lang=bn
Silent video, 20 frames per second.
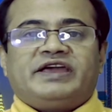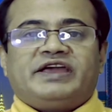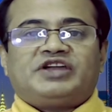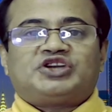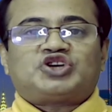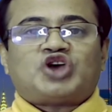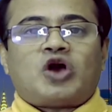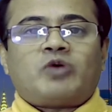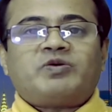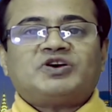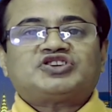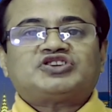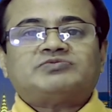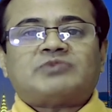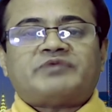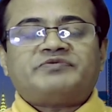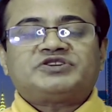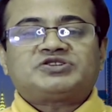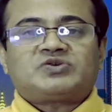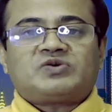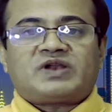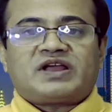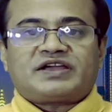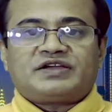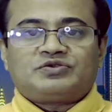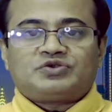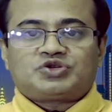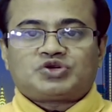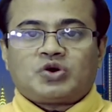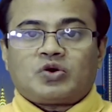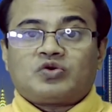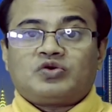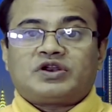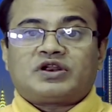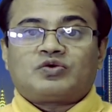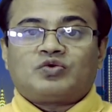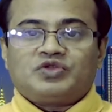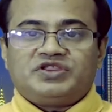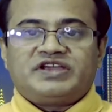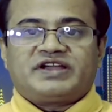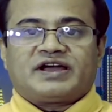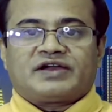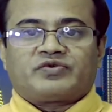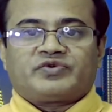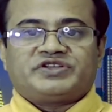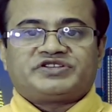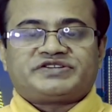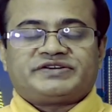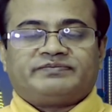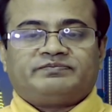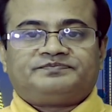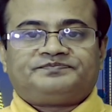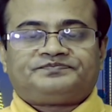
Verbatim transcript: এই সভা সমাবেশ করা কিন্তু সকলের অধিকার রয়েছে